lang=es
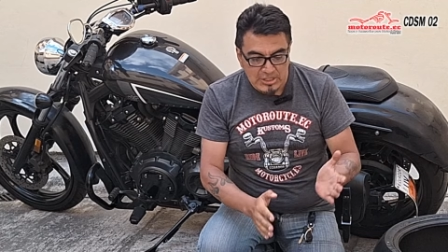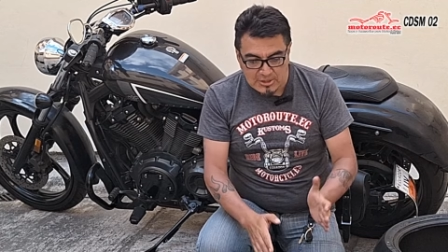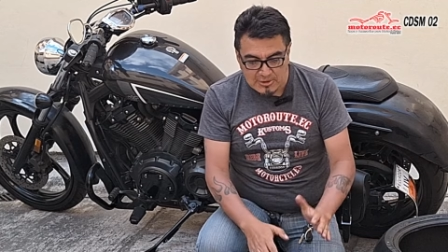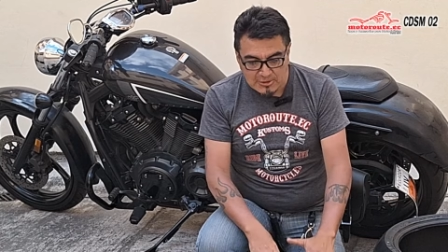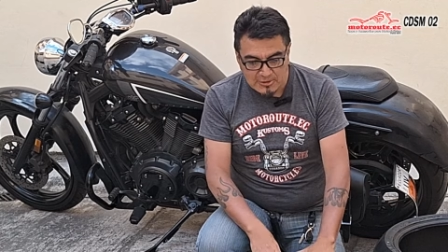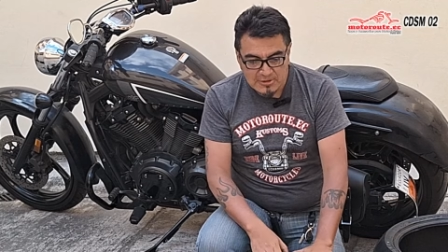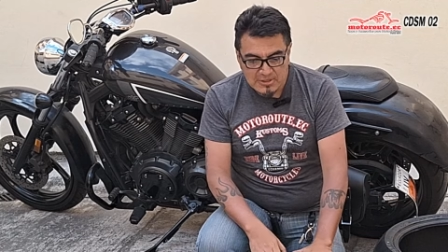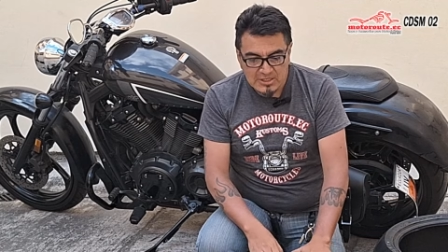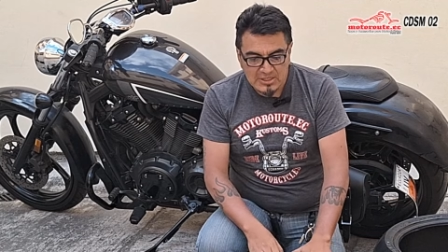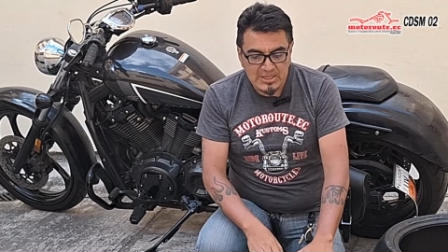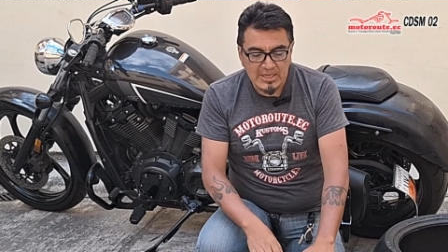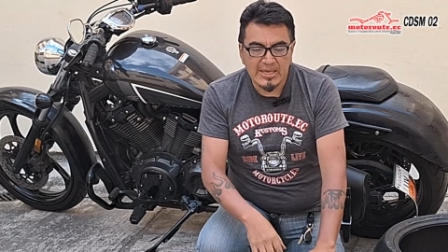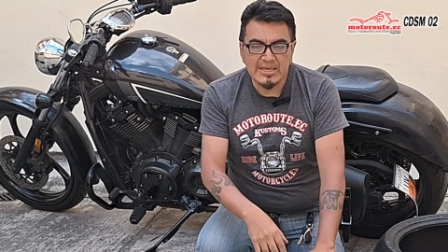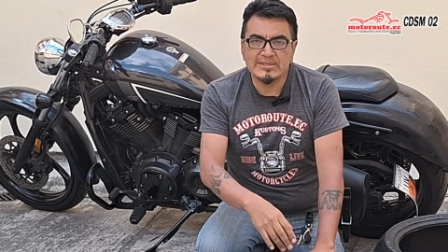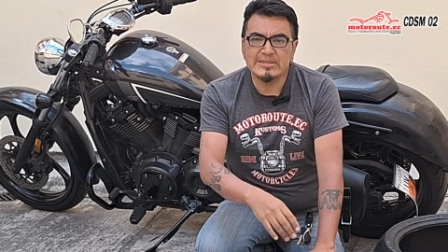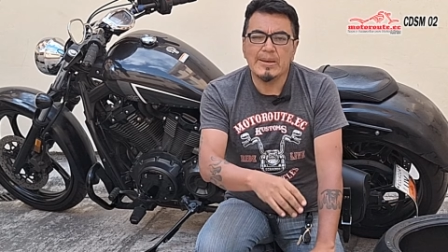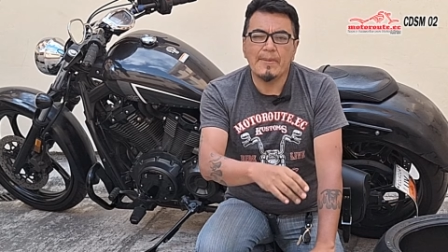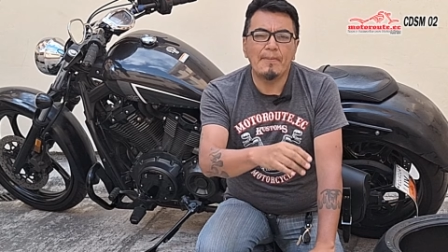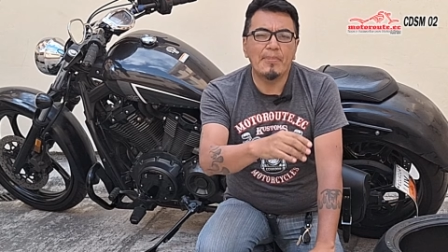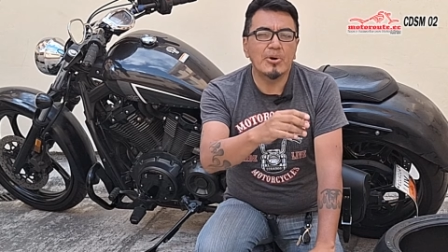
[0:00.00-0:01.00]
y yo
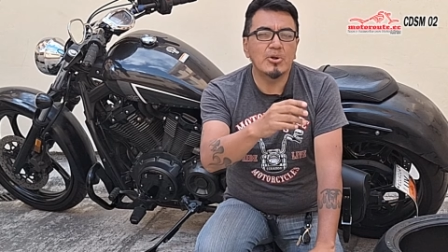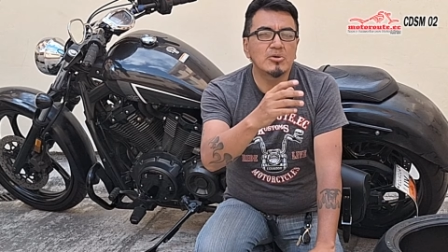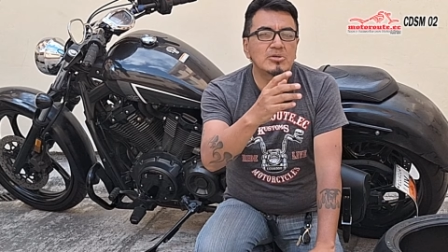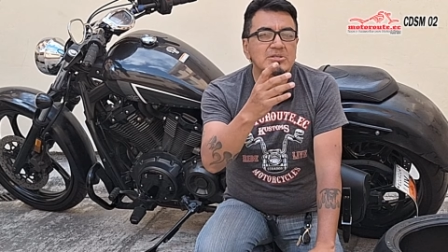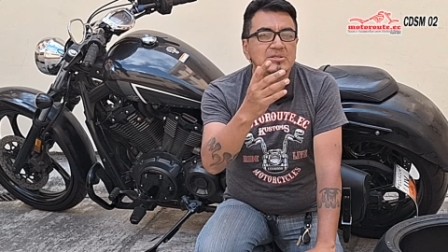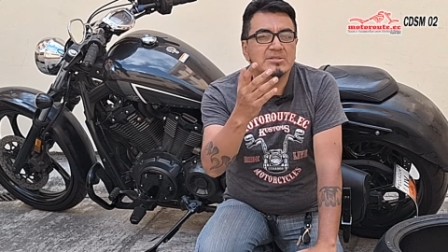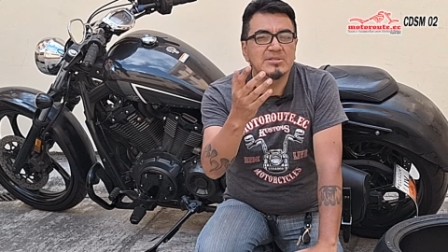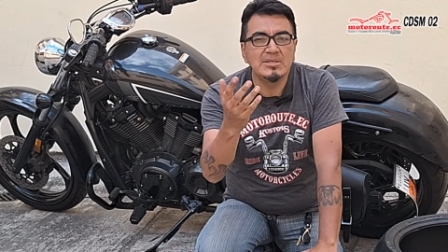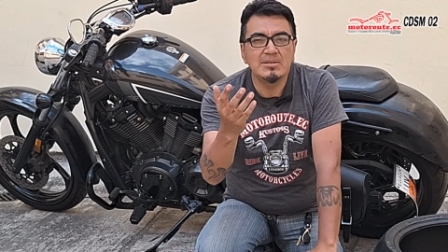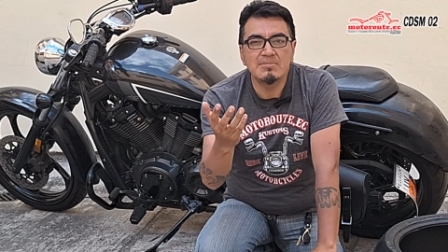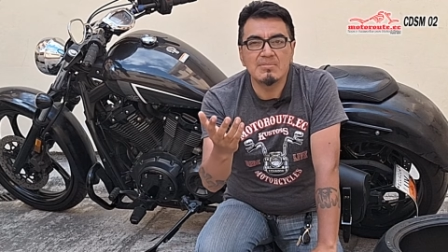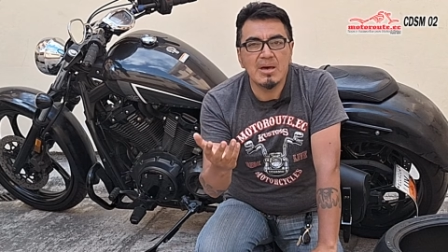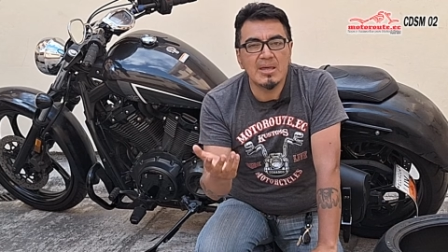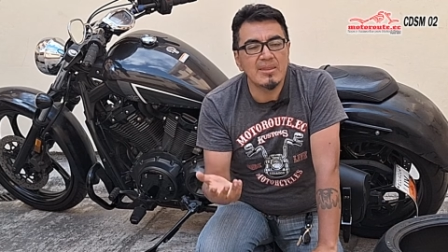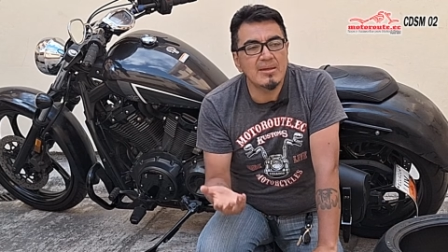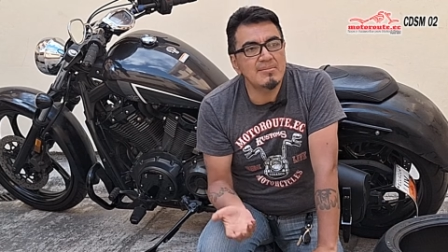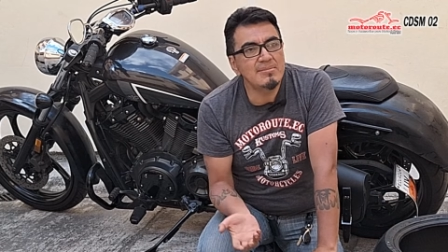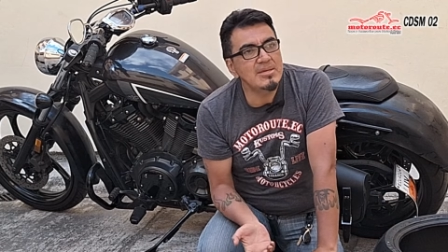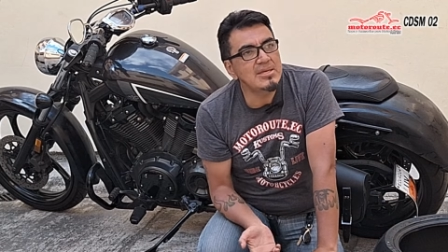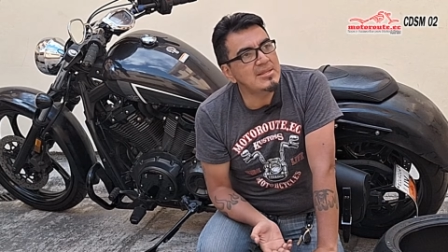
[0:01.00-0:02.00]
es
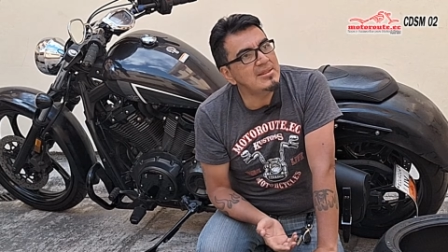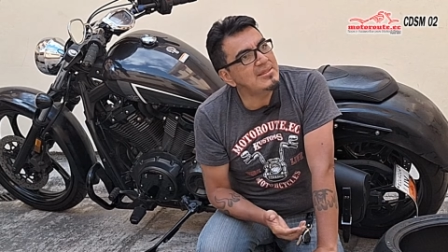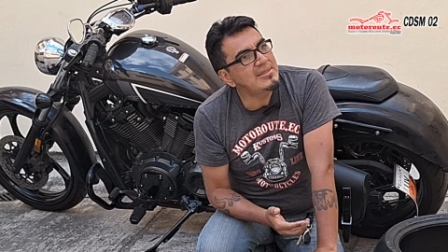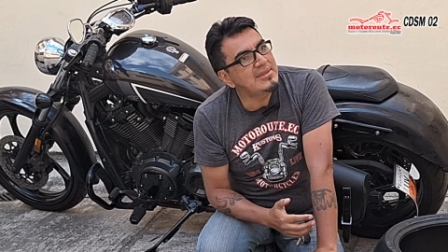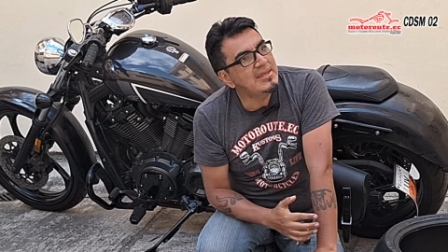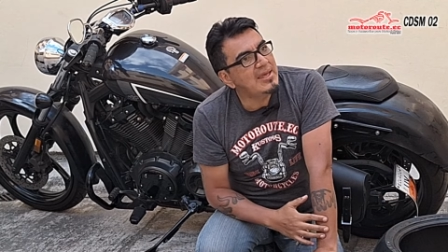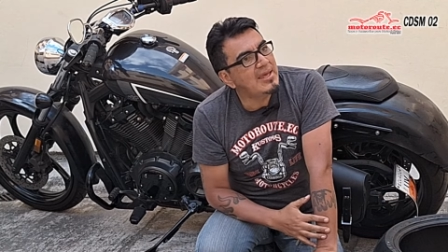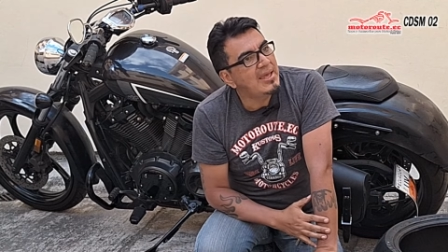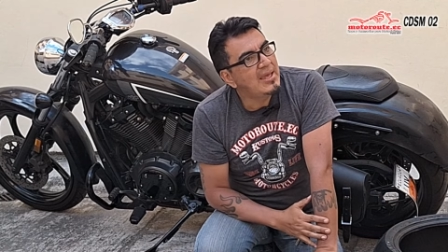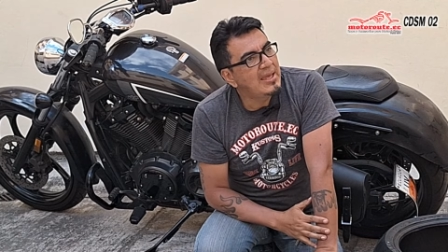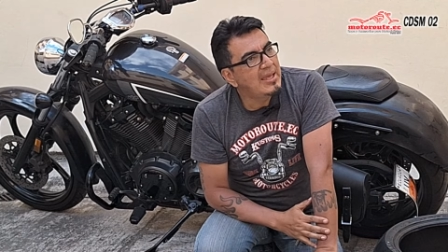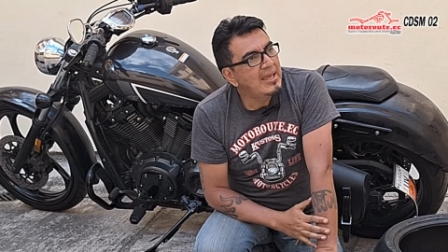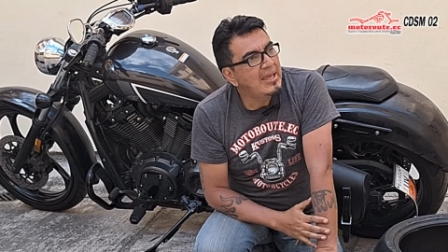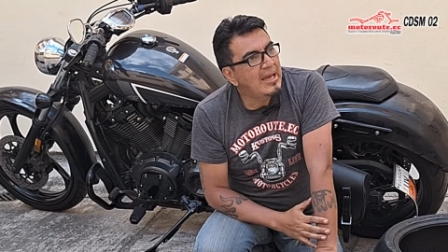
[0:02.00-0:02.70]
aproximadamente,